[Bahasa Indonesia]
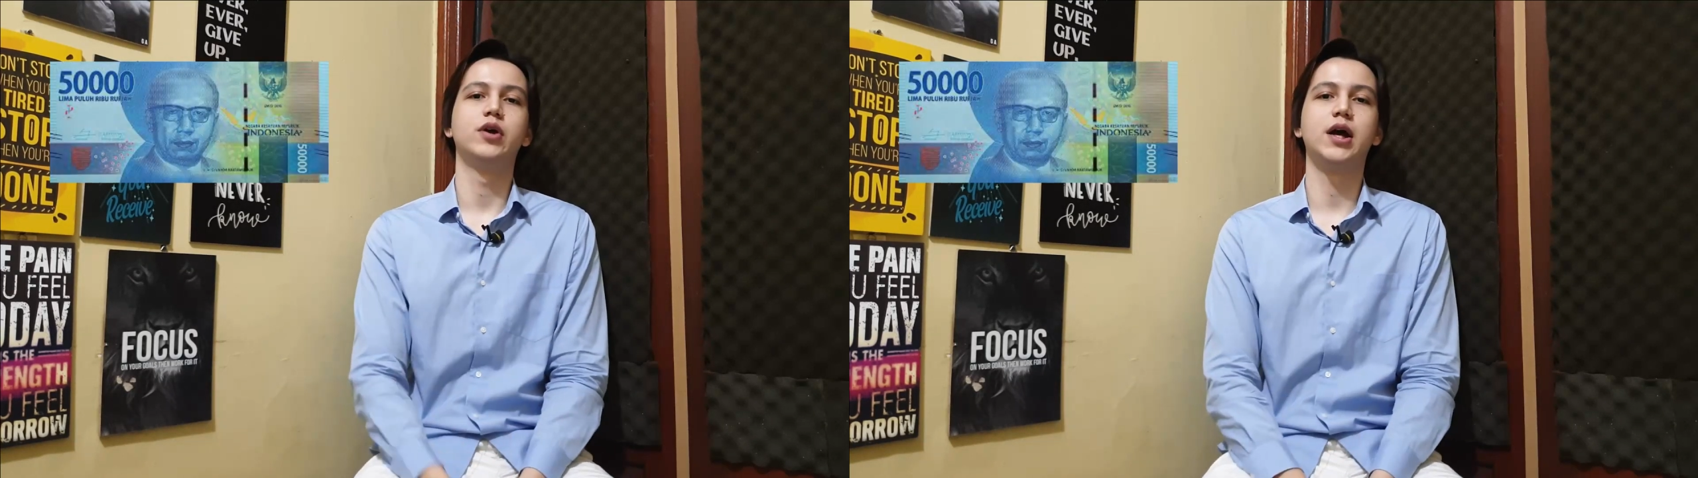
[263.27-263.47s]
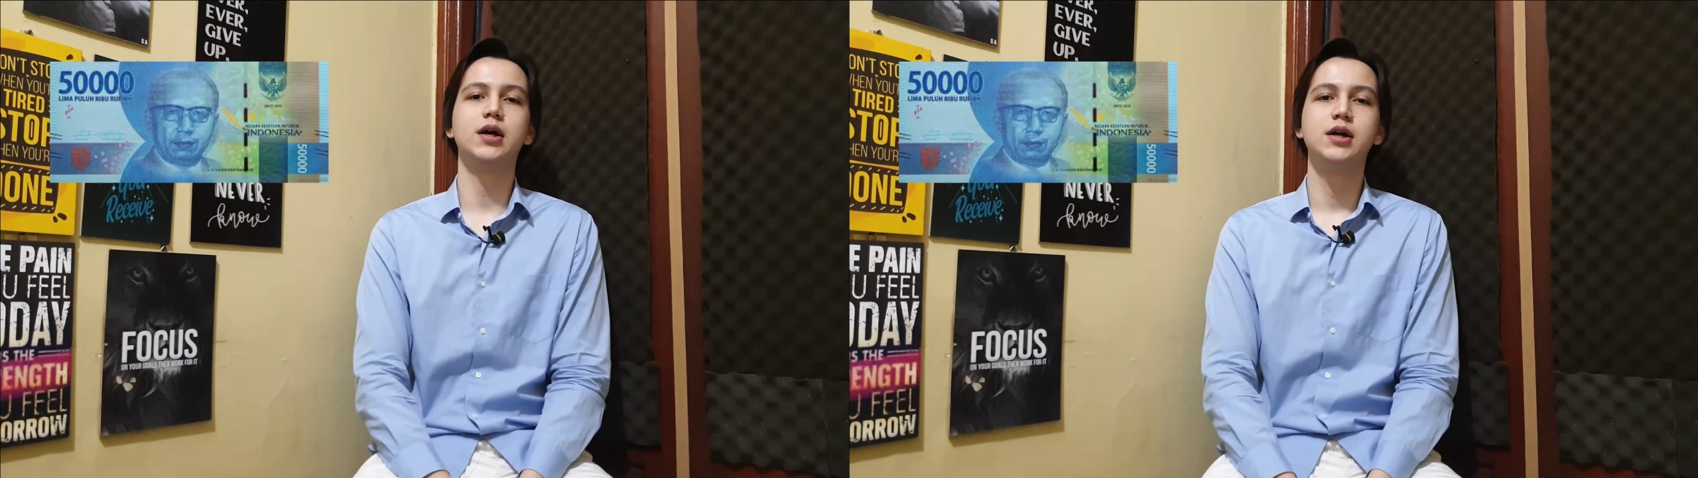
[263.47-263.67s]

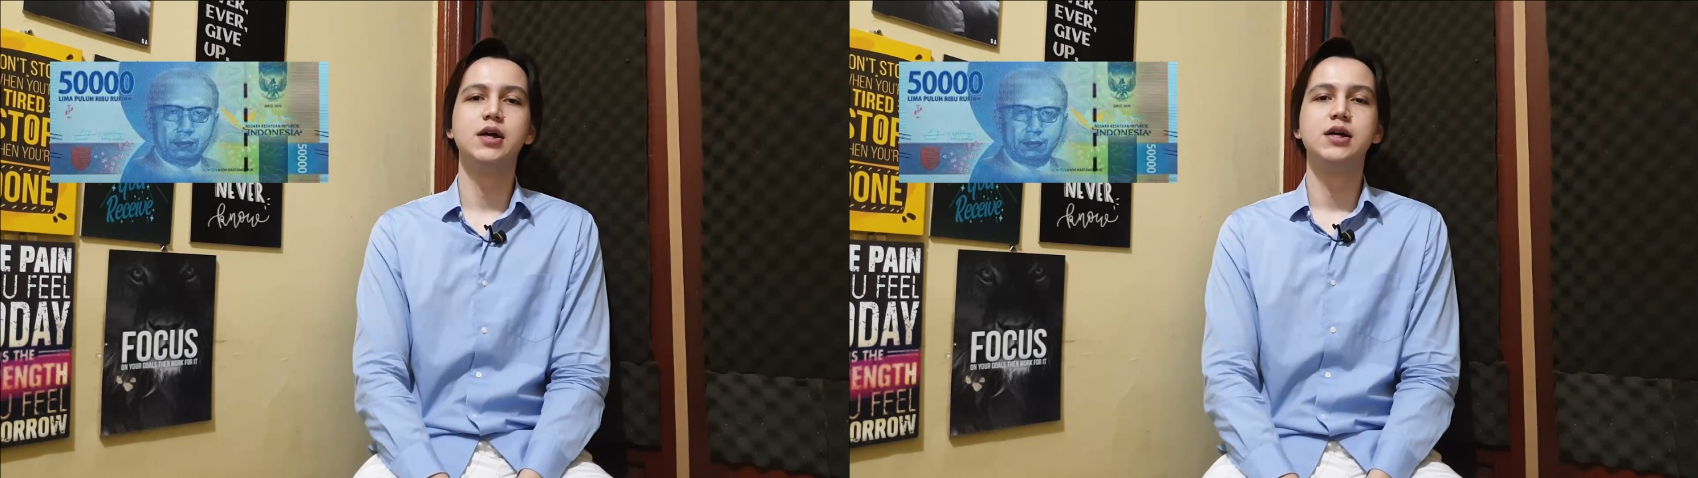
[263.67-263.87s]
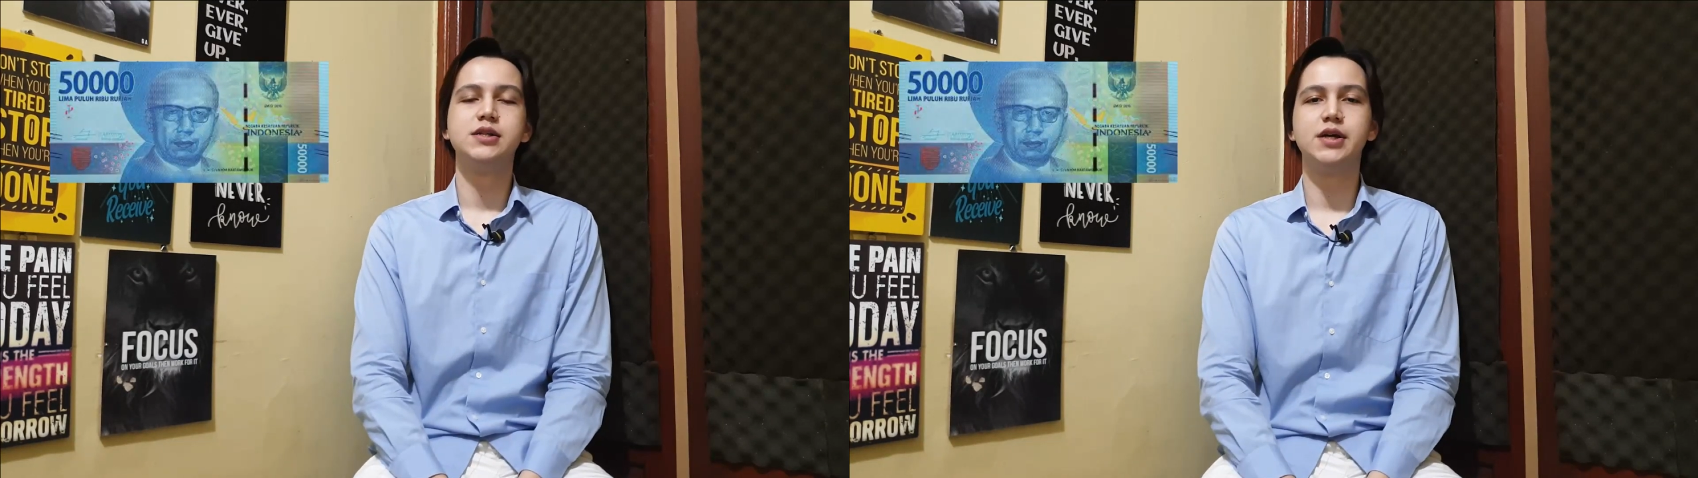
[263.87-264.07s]
ya
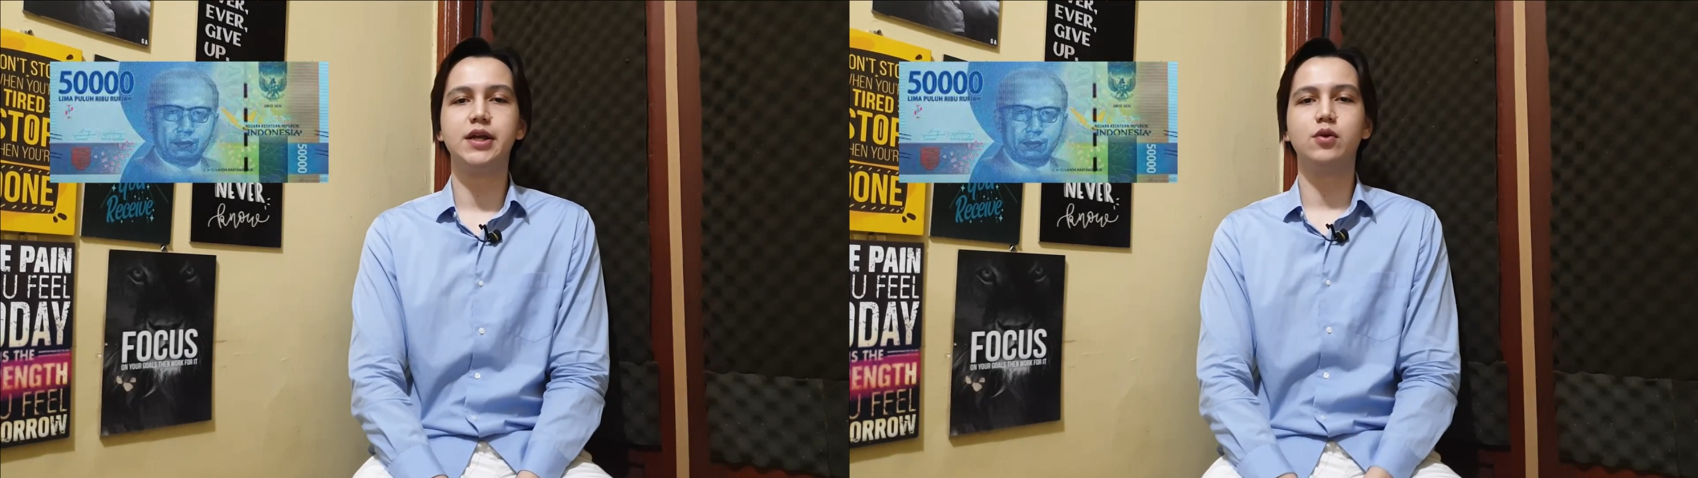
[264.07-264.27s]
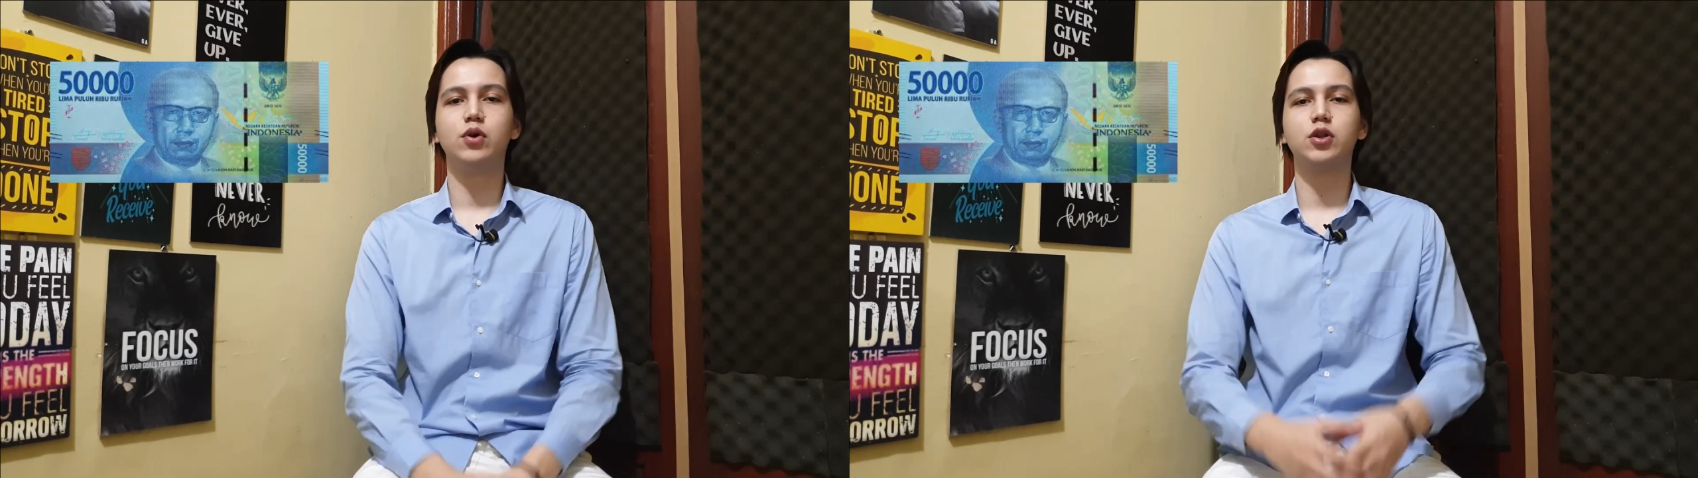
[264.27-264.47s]

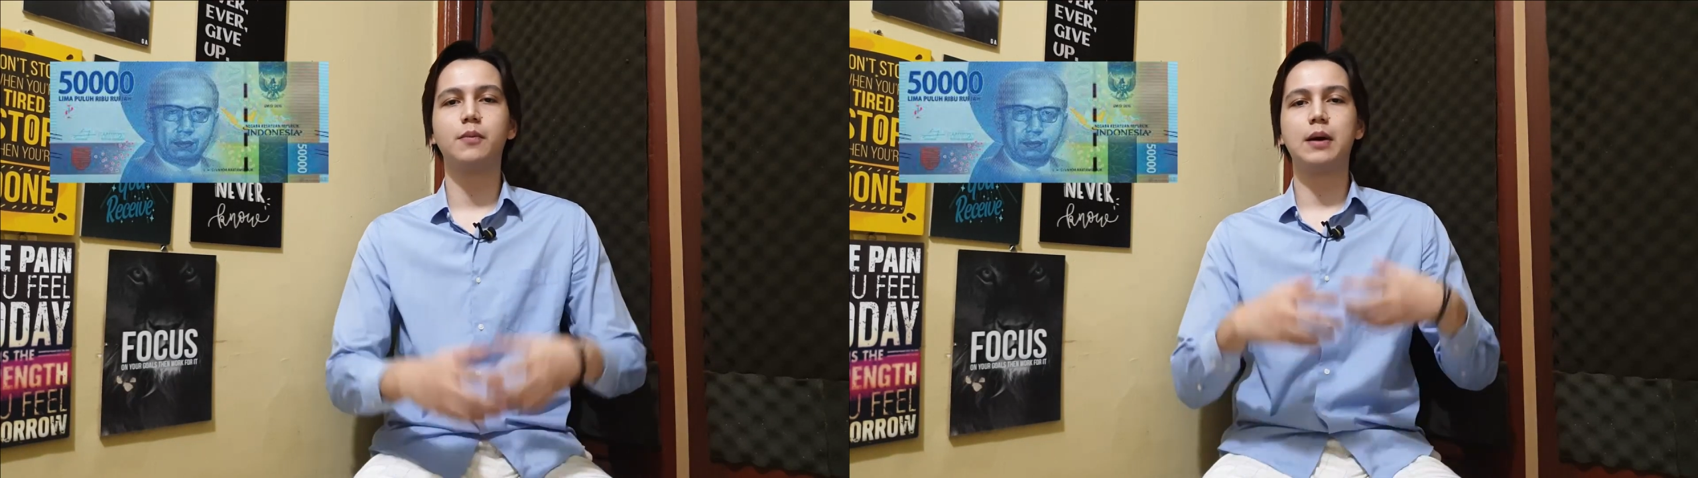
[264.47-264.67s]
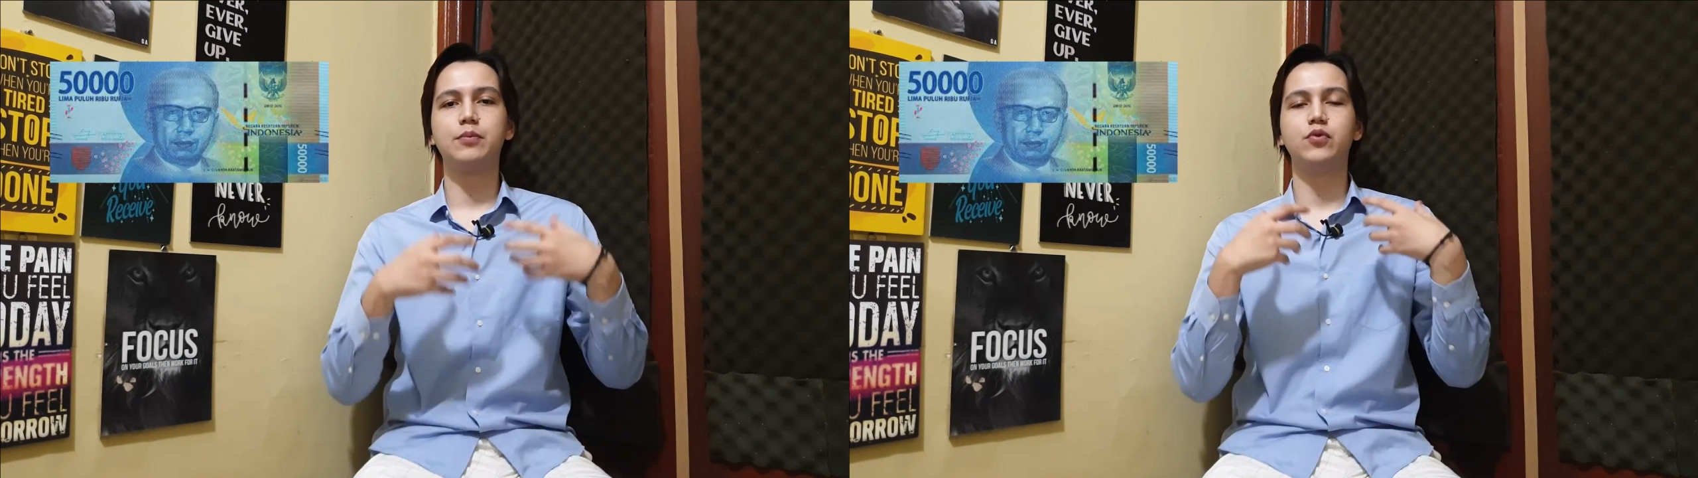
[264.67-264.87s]
jadi gue
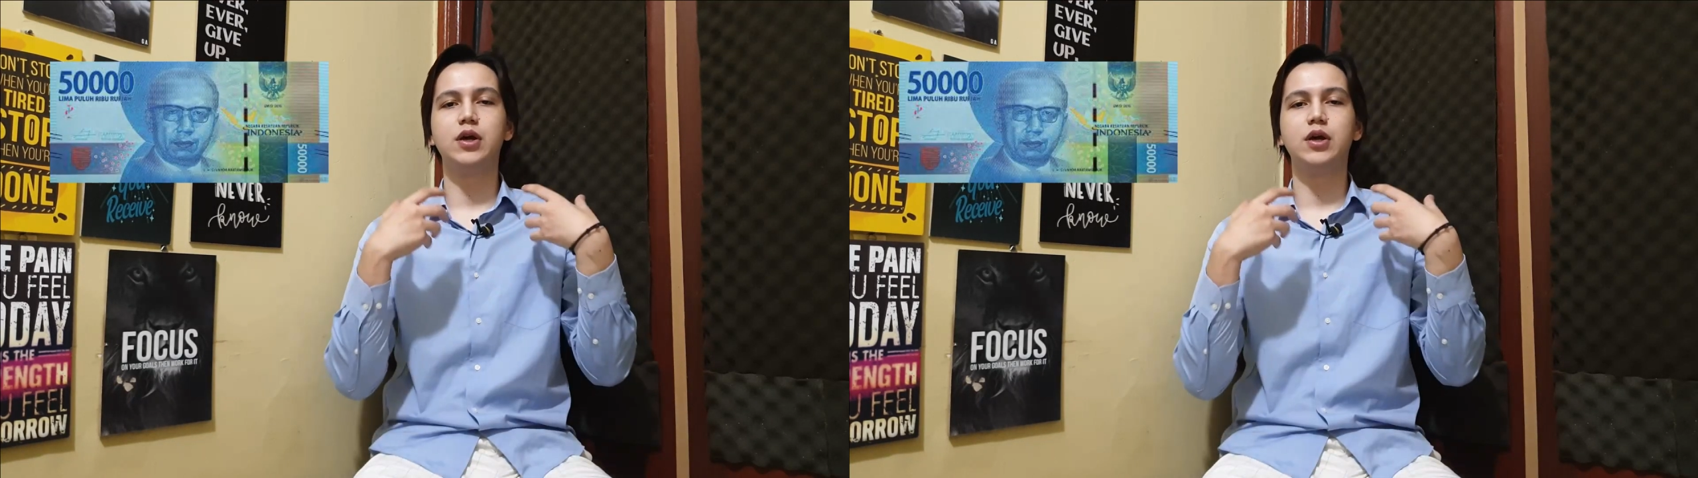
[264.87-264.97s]
top up